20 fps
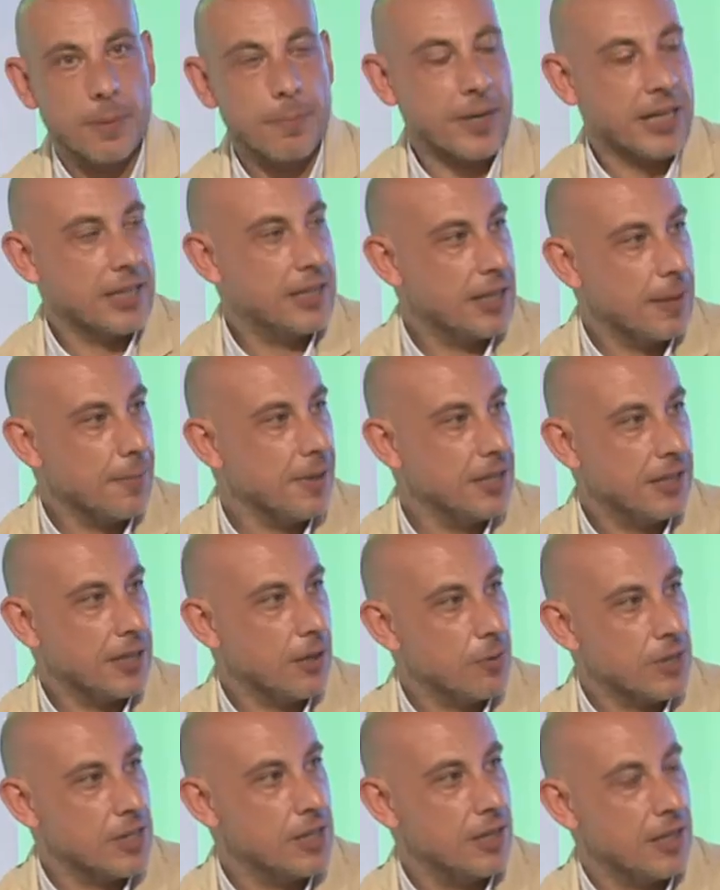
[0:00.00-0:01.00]
praticamente
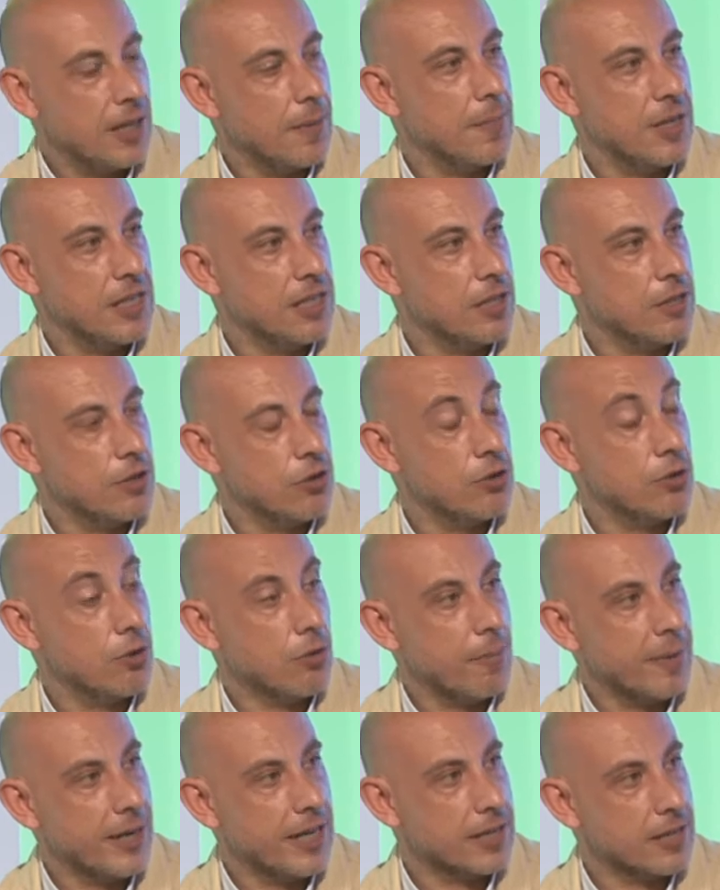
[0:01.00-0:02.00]
questi tre mesi si sono
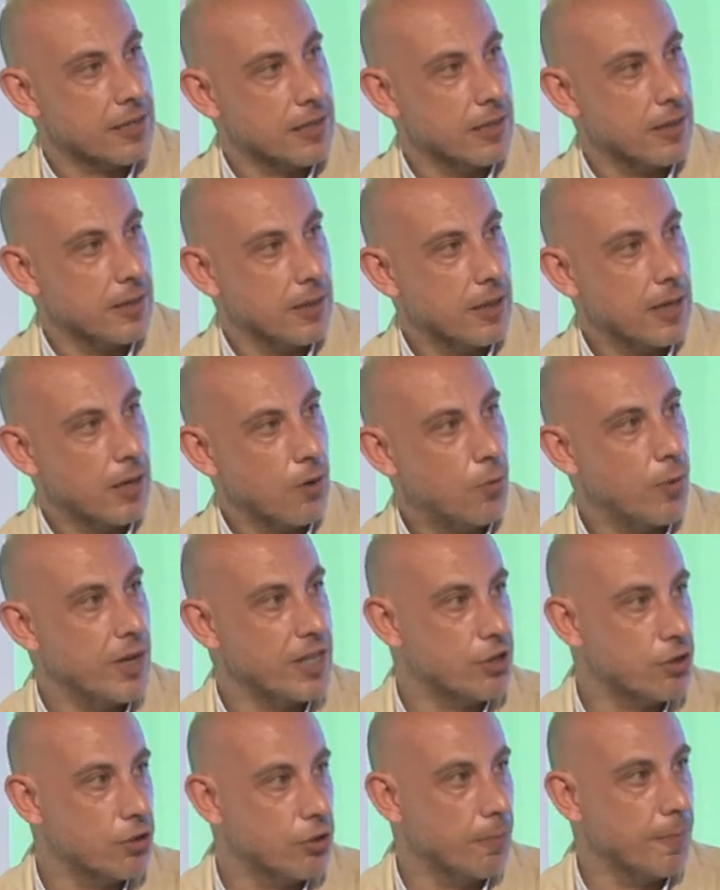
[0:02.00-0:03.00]
persi.
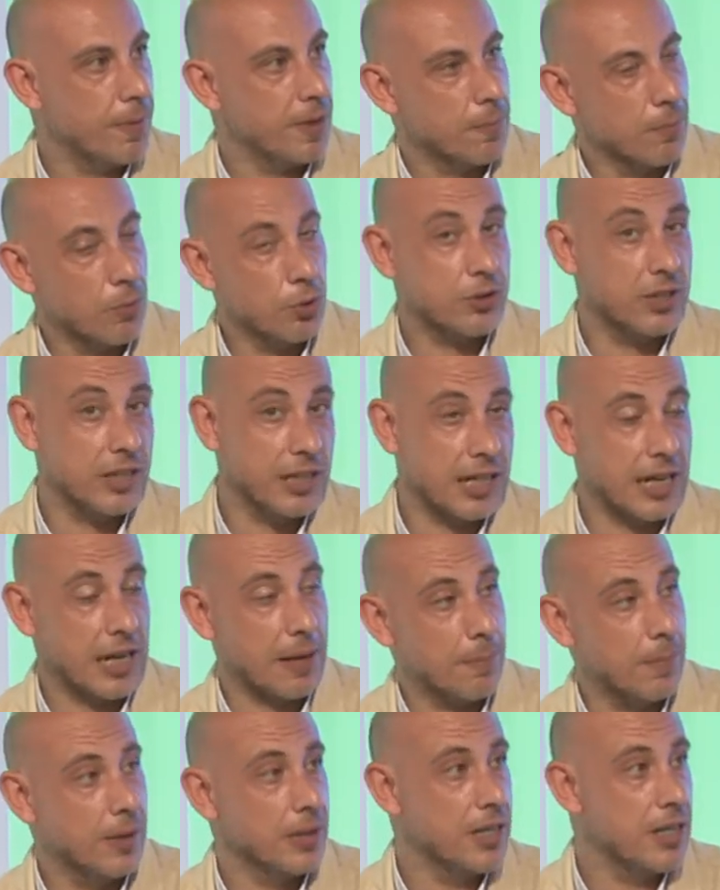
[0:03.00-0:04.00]
Questo per molti
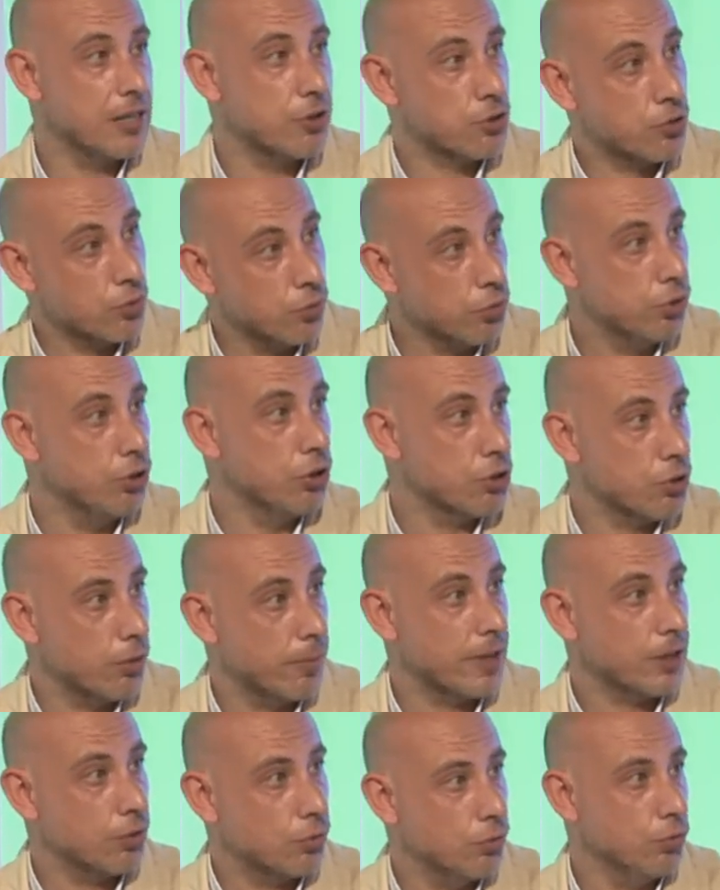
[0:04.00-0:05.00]
club del sud,
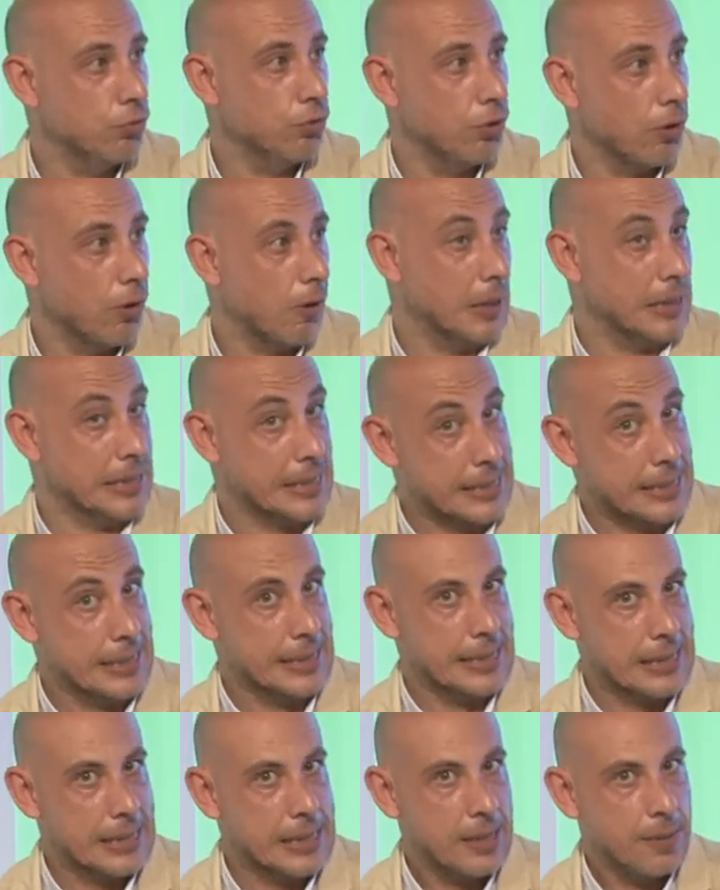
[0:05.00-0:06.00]
soprattutto
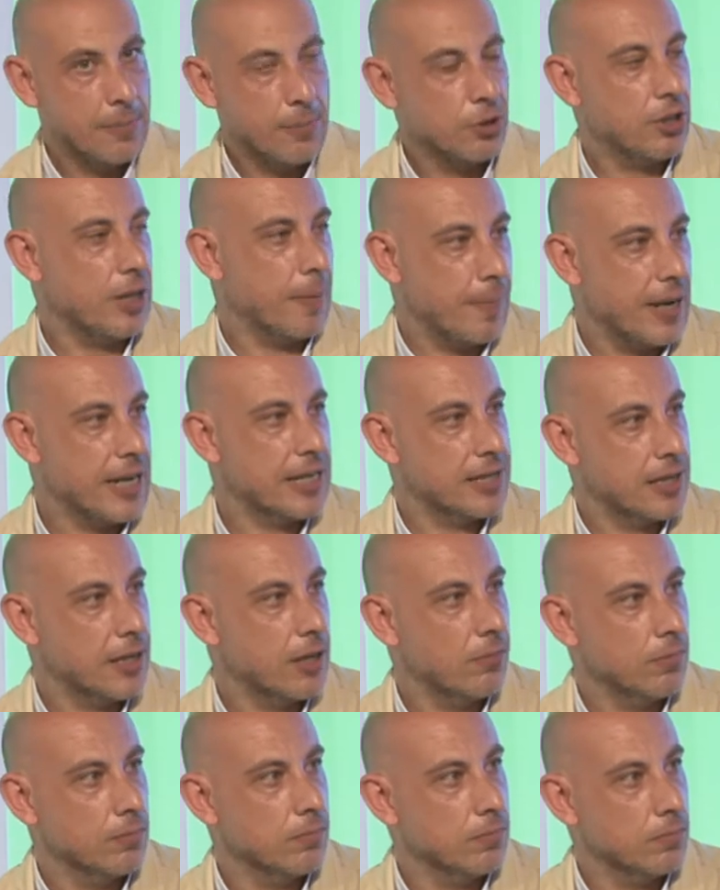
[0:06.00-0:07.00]
potrebbe essere
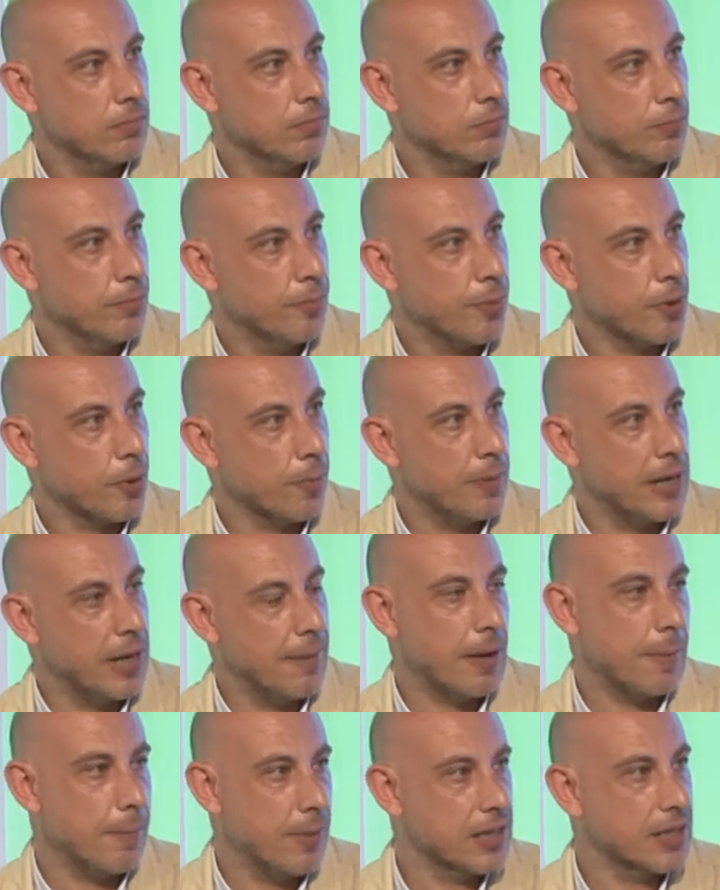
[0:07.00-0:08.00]
un
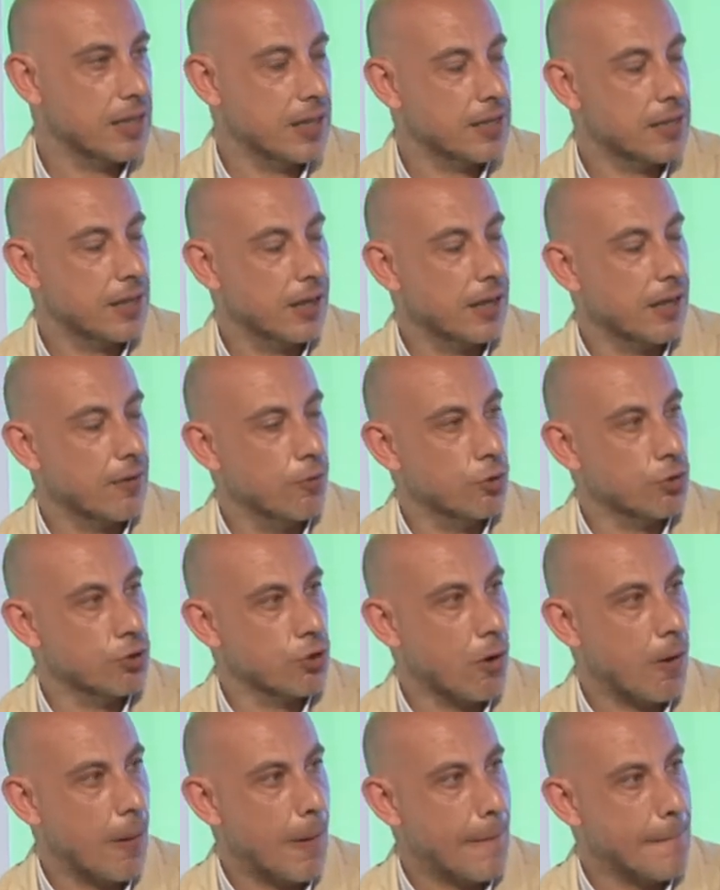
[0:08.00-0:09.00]
problema abbastanza
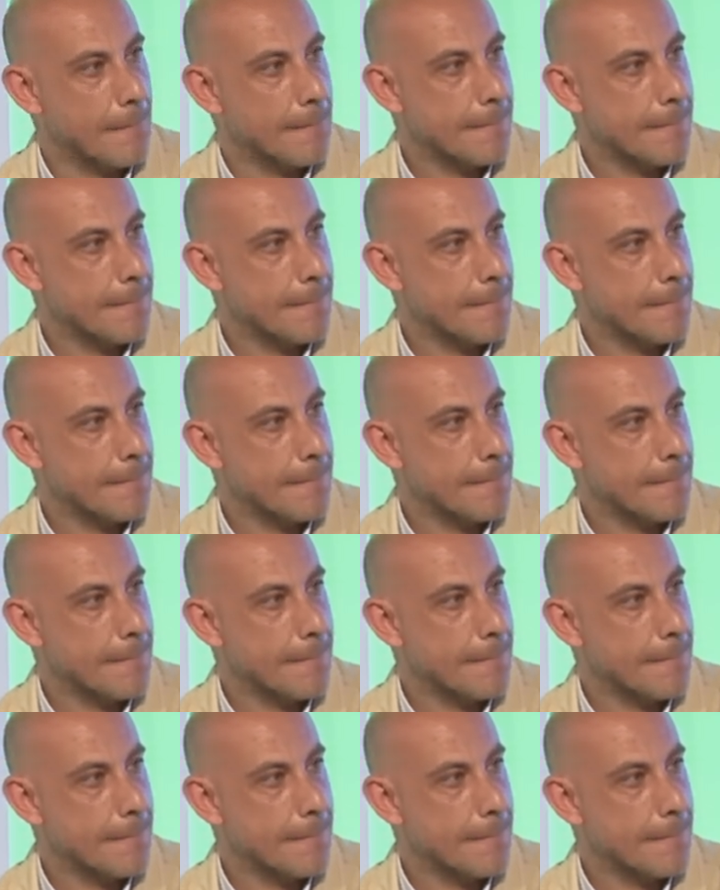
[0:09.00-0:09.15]
gravoso.